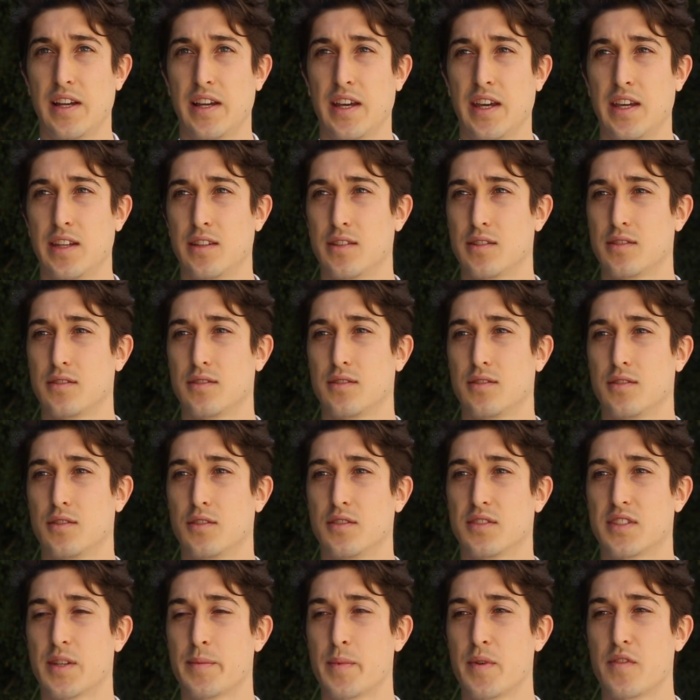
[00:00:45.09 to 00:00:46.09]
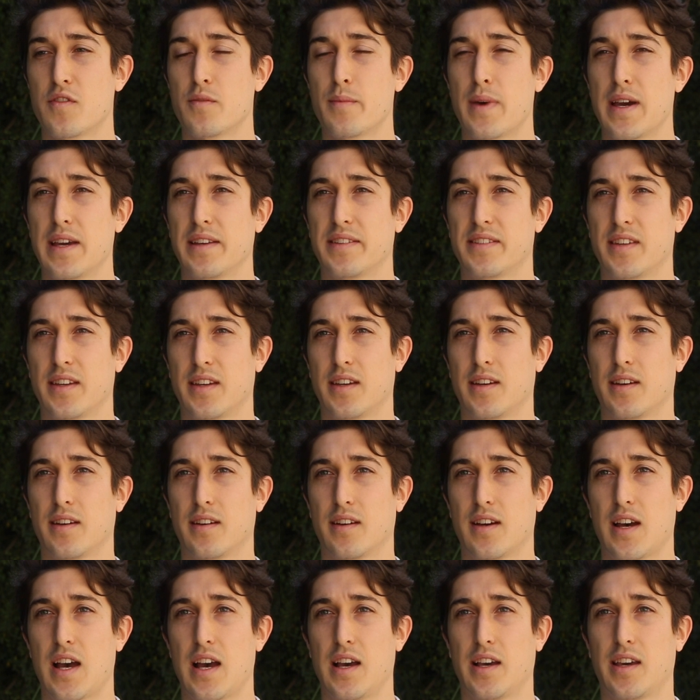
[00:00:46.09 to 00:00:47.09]
e non sapevo mai se
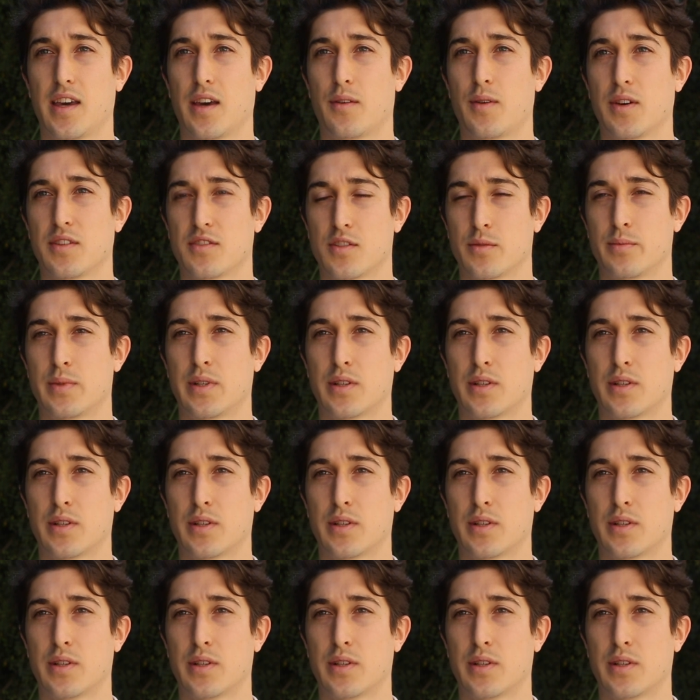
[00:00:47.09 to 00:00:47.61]
anche questo